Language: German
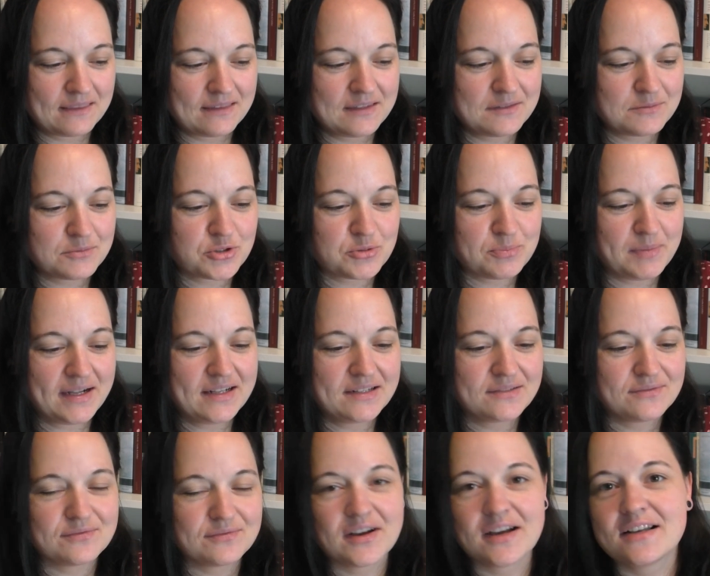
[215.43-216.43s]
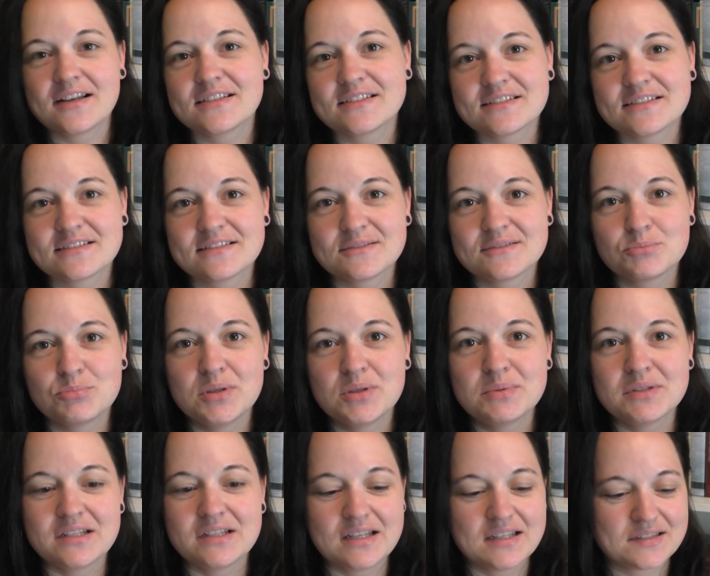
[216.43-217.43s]
diesem spaltenweisen
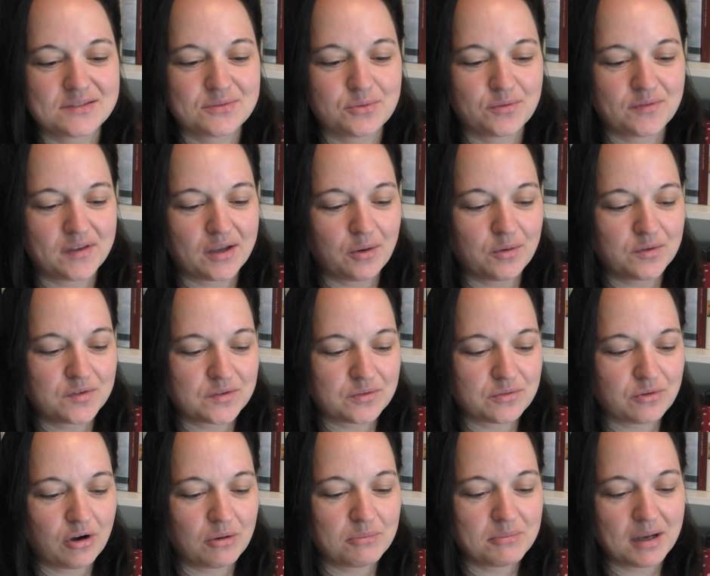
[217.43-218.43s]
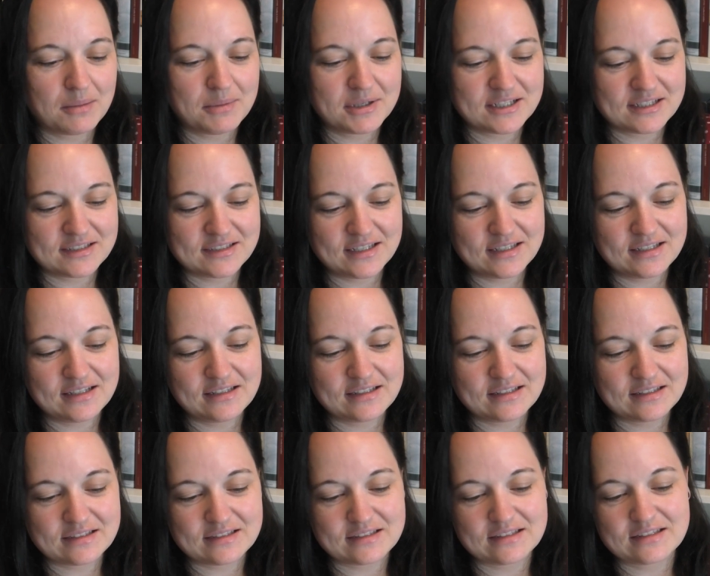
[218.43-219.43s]
Bibellesen irgendwie rauszukommen, aber tatsächlich
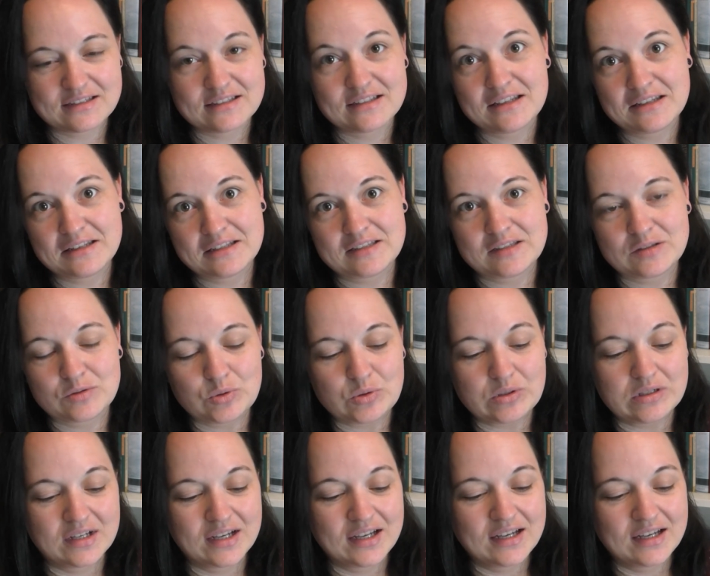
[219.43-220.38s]
ist es nicht so.